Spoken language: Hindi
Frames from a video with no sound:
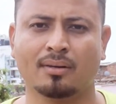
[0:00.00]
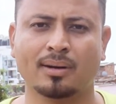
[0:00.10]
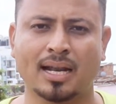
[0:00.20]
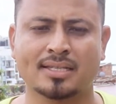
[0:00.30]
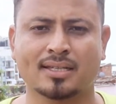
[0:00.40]

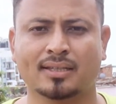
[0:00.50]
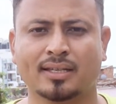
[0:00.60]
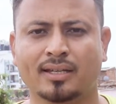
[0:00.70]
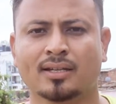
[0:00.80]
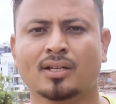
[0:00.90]
बढ़ा सकते
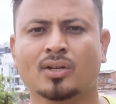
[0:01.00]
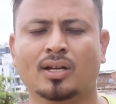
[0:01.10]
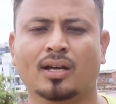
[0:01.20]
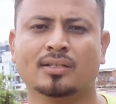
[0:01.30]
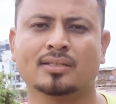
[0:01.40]

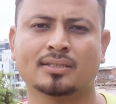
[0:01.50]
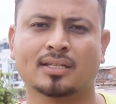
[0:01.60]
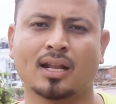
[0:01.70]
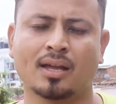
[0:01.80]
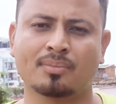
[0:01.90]
हैं
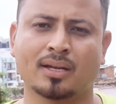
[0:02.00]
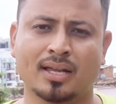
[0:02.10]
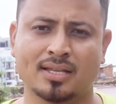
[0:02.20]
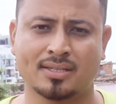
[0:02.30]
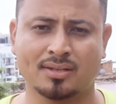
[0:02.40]
सब्सक्राइब
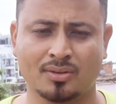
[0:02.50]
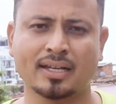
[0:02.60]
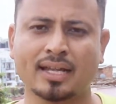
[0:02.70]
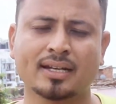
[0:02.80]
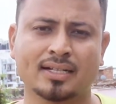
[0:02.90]
कैसे
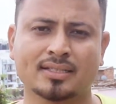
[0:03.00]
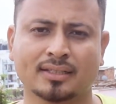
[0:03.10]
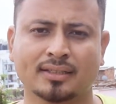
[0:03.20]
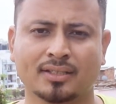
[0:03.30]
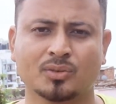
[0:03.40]
ज्ञान कर
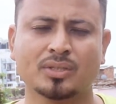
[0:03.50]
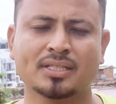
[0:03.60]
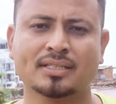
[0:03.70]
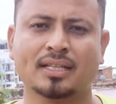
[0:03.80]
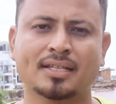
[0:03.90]
सकते तो
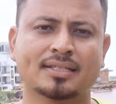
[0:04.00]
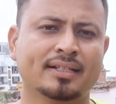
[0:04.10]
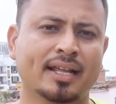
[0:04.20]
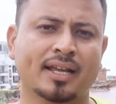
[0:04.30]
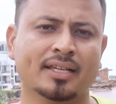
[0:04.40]
इस तरह से
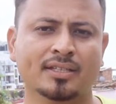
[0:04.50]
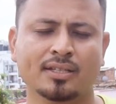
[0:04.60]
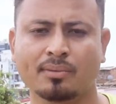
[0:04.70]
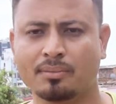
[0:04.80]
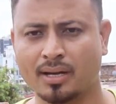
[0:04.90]
टैग
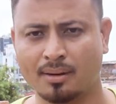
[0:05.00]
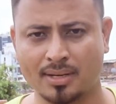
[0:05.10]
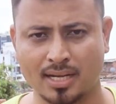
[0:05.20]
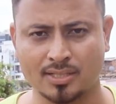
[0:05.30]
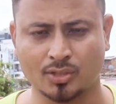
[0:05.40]
हिंदी में भी आप
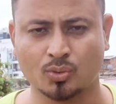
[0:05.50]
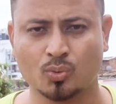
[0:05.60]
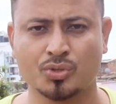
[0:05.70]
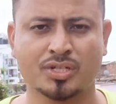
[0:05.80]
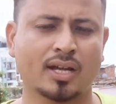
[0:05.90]
डाल सकते
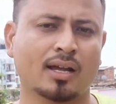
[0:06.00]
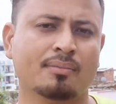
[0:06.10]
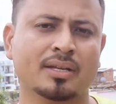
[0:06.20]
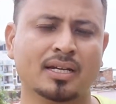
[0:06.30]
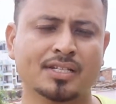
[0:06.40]
हो कुछ टैग
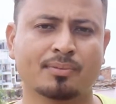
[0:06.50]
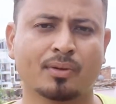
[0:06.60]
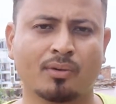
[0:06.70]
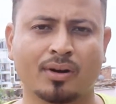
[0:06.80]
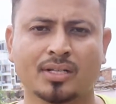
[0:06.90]
आप इंग्लिश में
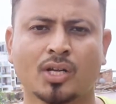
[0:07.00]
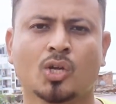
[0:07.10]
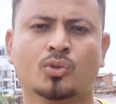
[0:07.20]
वर्ड